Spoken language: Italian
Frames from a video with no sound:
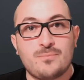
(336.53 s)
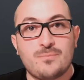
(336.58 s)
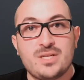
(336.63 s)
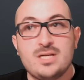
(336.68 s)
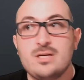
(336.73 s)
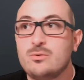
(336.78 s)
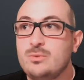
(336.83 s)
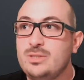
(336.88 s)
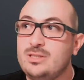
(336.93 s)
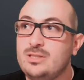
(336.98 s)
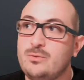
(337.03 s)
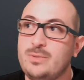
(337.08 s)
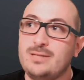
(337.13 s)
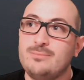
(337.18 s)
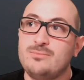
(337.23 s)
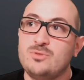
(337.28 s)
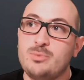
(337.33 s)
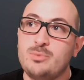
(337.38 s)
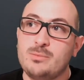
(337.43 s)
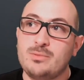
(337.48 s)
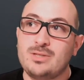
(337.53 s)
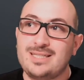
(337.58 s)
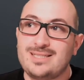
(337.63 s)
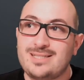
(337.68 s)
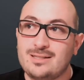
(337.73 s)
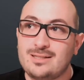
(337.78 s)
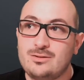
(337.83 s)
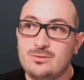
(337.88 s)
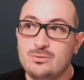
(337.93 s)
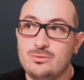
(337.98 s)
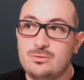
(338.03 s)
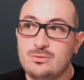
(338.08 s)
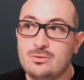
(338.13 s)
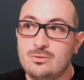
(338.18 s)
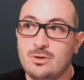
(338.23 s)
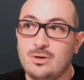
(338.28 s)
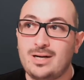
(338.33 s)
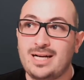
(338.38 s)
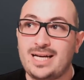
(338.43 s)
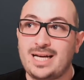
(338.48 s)
Quindi qui dobbiamo
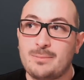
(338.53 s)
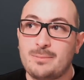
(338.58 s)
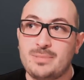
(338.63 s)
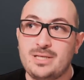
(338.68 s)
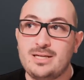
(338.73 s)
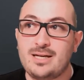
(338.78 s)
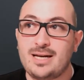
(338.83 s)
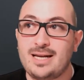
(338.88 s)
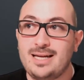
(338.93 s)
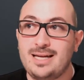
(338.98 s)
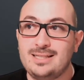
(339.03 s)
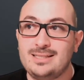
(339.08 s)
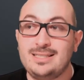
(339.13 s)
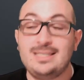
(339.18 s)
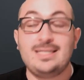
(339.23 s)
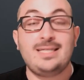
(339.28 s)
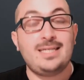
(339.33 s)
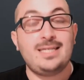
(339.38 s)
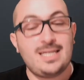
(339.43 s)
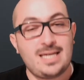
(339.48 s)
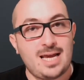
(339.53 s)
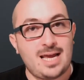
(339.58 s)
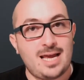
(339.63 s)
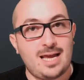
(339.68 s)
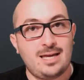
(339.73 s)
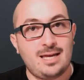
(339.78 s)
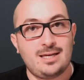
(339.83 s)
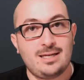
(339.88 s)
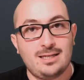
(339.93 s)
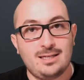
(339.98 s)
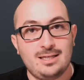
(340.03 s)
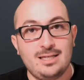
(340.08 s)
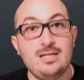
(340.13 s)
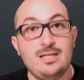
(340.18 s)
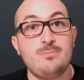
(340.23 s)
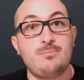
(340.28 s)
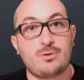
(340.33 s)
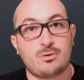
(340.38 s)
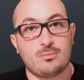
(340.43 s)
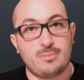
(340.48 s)
innanzitutto capire di chi è il
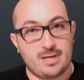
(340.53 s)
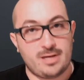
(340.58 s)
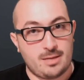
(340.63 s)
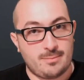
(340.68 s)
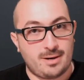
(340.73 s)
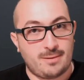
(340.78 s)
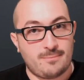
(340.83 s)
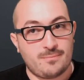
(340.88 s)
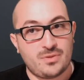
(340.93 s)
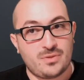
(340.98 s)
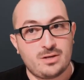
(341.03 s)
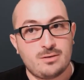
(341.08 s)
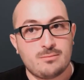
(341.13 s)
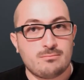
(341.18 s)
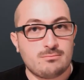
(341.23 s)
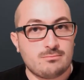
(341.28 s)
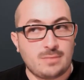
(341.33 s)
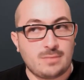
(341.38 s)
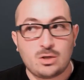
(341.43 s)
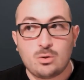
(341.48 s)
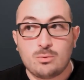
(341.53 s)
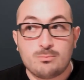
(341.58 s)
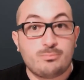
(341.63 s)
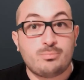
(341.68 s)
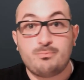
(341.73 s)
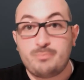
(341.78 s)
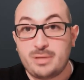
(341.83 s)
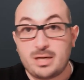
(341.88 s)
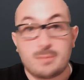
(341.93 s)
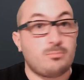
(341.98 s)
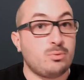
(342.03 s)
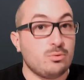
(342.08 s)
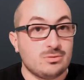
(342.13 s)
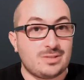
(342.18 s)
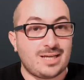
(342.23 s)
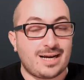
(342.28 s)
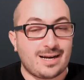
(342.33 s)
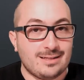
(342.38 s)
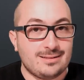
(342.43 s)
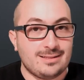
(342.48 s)
problema, ma non per puntare
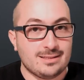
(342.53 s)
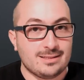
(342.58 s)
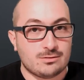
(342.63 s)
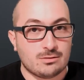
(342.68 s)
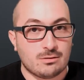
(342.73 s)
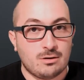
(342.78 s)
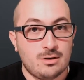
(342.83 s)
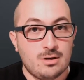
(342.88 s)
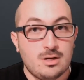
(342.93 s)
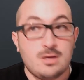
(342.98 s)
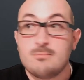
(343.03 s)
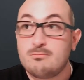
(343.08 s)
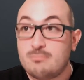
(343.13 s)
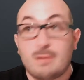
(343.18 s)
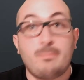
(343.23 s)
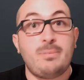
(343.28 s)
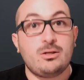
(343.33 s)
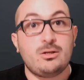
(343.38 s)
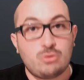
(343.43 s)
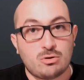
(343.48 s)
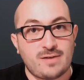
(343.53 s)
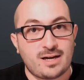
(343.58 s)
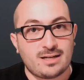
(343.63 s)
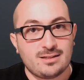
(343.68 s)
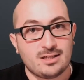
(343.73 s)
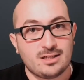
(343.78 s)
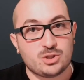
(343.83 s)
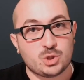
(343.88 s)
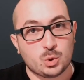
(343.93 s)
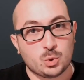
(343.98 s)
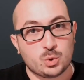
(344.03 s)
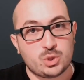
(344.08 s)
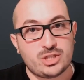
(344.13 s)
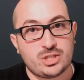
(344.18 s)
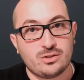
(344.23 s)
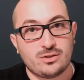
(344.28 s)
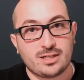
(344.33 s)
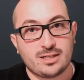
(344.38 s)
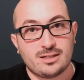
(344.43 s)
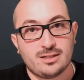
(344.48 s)
il dito, ma per trovare delle
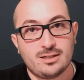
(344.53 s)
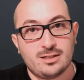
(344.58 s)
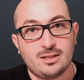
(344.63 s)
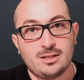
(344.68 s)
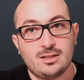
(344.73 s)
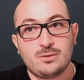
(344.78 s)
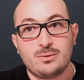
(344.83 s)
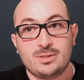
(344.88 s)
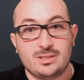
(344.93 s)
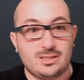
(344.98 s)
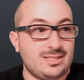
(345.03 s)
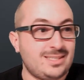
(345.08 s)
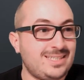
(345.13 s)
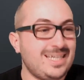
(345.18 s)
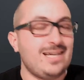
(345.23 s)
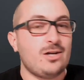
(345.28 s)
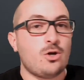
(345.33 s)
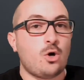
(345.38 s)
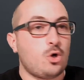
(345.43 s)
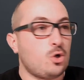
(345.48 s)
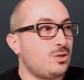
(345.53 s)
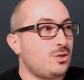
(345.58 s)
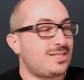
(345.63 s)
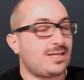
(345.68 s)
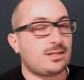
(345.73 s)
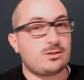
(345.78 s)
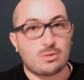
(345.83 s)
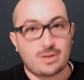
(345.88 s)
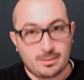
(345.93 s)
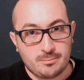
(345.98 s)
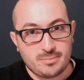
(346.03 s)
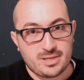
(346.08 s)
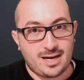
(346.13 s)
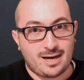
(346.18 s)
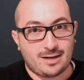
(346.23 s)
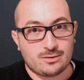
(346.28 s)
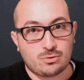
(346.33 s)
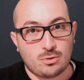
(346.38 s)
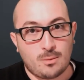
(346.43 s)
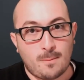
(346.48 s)
soluzioni. Quindi se l'olio è stato
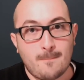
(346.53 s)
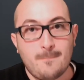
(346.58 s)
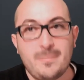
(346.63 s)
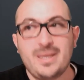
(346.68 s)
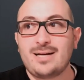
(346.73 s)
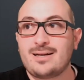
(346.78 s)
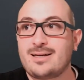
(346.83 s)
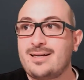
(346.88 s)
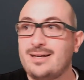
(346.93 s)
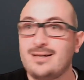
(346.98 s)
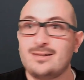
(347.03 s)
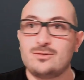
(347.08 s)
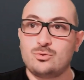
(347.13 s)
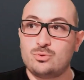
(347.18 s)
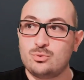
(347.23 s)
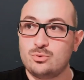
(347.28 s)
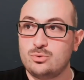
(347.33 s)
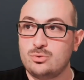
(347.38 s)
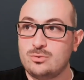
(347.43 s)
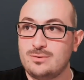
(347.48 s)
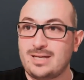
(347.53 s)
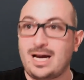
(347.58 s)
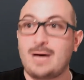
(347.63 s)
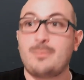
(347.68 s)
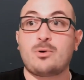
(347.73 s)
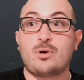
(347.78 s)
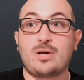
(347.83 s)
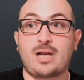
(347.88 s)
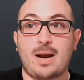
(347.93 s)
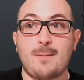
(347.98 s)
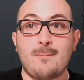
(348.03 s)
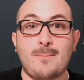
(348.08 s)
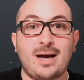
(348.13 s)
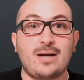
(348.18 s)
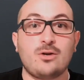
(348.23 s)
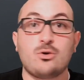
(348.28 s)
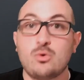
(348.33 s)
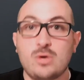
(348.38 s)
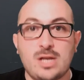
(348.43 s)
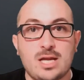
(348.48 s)
cambiato, perché tu a programma
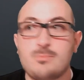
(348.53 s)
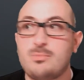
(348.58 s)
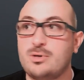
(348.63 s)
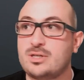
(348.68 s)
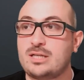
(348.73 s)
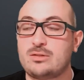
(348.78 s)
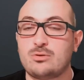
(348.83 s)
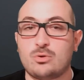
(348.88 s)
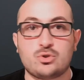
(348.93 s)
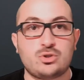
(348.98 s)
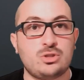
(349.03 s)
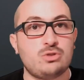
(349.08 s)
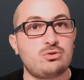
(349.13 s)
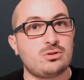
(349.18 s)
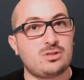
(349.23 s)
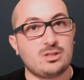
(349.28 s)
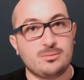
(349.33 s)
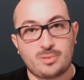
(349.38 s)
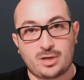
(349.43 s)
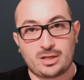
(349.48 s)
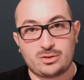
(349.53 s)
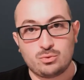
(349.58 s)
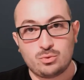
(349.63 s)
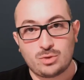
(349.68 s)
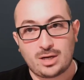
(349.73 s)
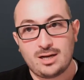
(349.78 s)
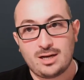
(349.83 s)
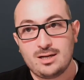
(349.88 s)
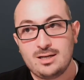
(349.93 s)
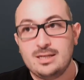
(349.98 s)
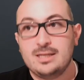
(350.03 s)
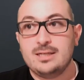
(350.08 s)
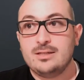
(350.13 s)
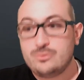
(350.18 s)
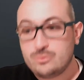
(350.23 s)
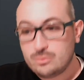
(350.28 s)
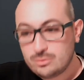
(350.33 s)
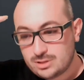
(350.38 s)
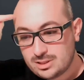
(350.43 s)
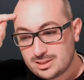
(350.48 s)
non l'hai portato allo stesso a temperatura?
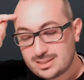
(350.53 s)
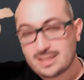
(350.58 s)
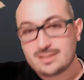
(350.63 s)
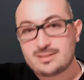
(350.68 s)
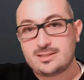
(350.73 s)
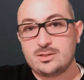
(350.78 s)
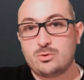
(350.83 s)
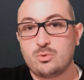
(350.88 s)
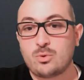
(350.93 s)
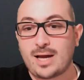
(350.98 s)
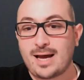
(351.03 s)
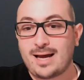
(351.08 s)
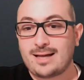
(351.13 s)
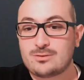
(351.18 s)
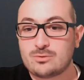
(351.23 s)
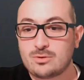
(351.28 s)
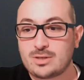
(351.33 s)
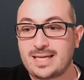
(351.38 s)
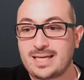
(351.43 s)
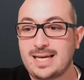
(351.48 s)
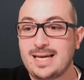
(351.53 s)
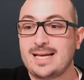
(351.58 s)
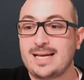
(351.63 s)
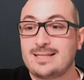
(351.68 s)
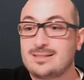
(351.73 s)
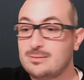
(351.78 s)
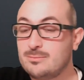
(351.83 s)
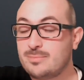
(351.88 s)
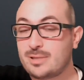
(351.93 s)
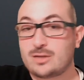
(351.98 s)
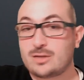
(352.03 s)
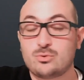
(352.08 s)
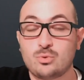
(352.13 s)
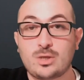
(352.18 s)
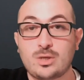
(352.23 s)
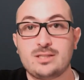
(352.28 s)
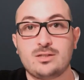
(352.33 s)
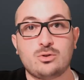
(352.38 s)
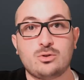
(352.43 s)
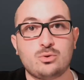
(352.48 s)
Non ti sei assicurato che la temperatura di
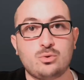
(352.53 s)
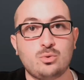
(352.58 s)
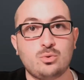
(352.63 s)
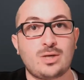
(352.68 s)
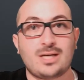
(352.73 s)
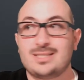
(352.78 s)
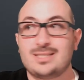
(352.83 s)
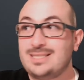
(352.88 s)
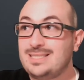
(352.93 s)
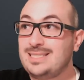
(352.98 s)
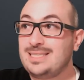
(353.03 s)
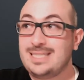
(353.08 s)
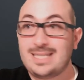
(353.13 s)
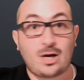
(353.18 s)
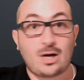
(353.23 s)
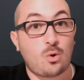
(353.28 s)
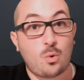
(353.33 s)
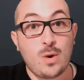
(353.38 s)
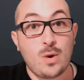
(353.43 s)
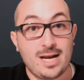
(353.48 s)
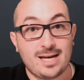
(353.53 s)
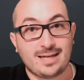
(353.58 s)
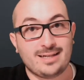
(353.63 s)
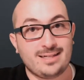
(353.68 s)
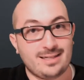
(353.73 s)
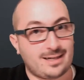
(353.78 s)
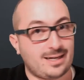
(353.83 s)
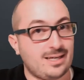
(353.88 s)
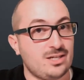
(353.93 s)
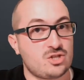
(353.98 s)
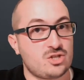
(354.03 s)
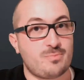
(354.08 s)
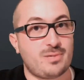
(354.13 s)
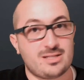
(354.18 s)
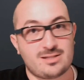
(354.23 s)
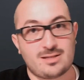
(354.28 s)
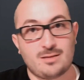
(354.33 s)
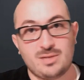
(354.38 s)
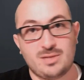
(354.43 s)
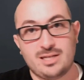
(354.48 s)
cottura sia quella nel range
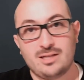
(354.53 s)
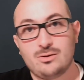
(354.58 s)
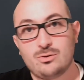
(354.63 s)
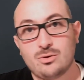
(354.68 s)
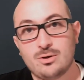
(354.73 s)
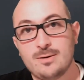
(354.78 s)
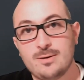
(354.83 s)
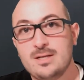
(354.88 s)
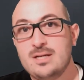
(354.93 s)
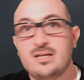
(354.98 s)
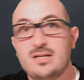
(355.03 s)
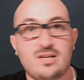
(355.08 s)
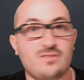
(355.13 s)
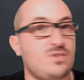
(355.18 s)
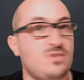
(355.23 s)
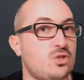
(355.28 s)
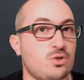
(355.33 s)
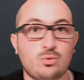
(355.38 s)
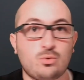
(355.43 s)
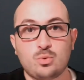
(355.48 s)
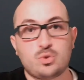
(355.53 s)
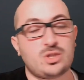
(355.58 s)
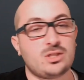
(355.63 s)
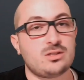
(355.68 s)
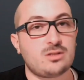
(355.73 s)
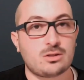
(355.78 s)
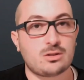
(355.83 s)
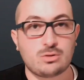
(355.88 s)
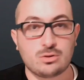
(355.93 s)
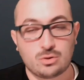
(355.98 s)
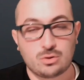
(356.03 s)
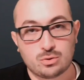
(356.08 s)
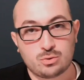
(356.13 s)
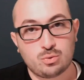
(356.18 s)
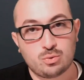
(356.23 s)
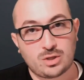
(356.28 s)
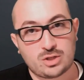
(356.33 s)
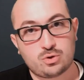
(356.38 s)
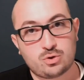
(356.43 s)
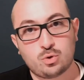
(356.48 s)
prestabilito e invece tu sei andato in cottura
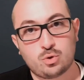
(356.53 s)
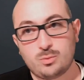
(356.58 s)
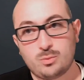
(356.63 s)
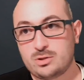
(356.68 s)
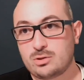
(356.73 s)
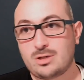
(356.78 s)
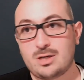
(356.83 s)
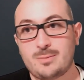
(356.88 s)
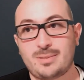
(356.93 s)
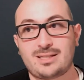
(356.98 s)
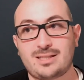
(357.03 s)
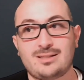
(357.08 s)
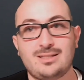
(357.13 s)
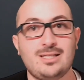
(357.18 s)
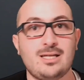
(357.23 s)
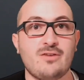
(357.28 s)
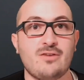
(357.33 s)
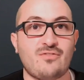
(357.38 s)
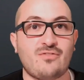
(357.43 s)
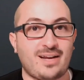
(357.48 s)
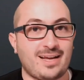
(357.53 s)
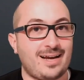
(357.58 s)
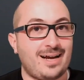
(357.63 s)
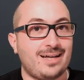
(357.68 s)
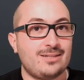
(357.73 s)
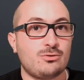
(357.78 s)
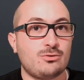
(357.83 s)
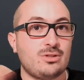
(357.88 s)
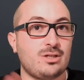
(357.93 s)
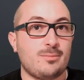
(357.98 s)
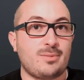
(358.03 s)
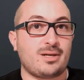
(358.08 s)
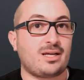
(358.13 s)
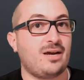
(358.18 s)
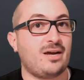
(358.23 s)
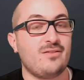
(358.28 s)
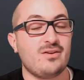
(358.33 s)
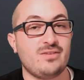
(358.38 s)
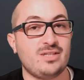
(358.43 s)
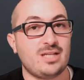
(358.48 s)
subito con le patatine e fregandotele perché
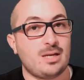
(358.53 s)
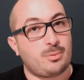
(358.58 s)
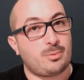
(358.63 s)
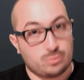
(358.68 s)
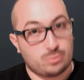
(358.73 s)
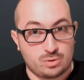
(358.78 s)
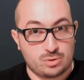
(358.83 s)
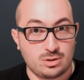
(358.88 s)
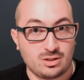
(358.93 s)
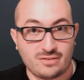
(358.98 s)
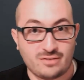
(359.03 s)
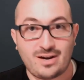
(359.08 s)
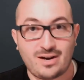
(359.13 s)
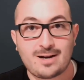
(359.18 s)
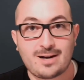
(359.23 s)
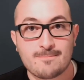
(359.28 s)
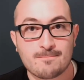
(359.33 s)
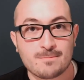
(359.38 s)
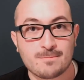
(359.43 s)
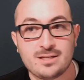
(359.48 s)
avevi della produzione da fare?